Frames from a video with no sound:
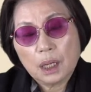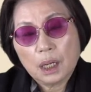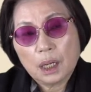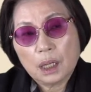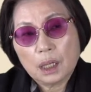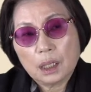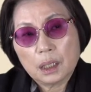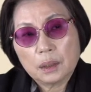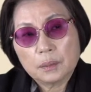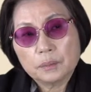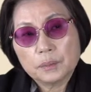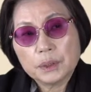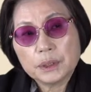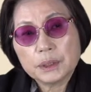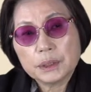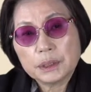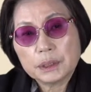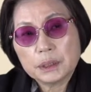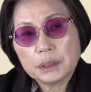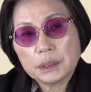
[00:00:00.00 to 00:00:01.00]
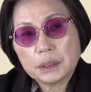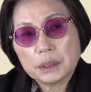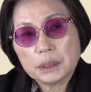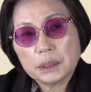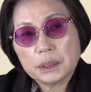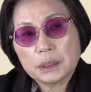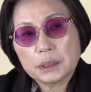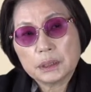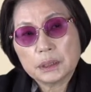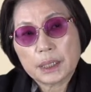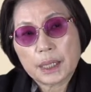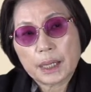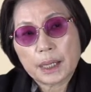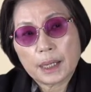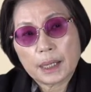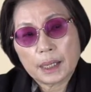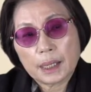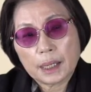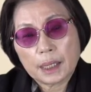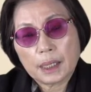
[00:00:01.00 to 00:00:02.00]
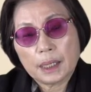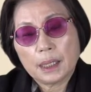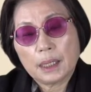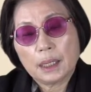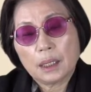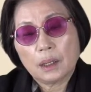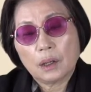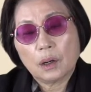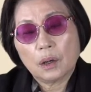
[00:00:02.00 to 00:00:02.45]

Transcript: 어, 미니네